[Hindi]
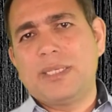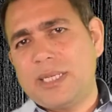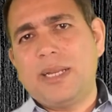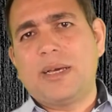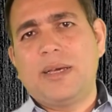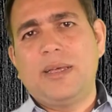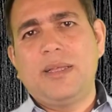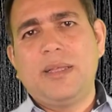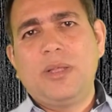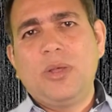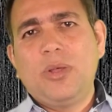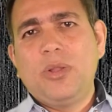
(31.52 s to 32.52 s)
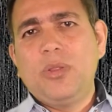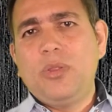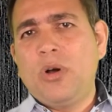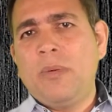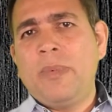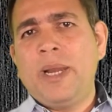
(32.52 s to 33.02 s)
अचानक
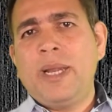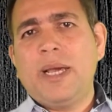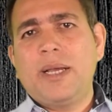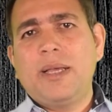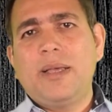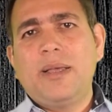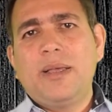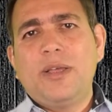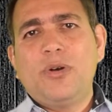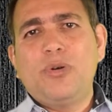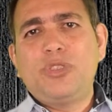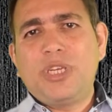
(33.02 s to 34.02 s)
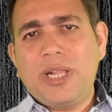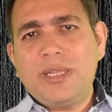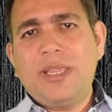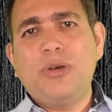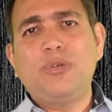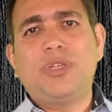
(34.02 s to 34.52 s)
दो मेंढक
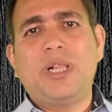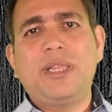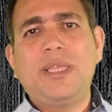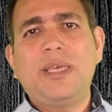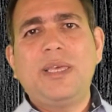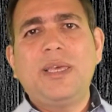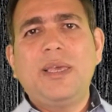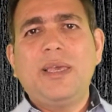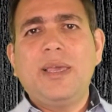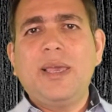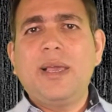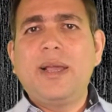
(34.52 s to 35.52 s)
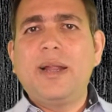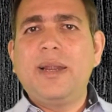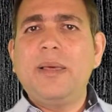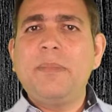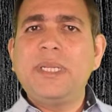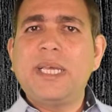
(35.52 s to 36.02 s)
उछलते उछलते एक
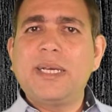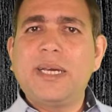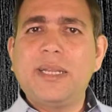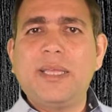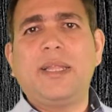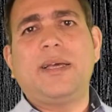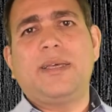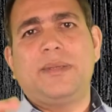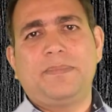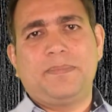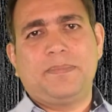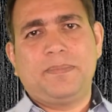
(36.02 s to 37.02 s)
गढ़े में जाकर गिर गए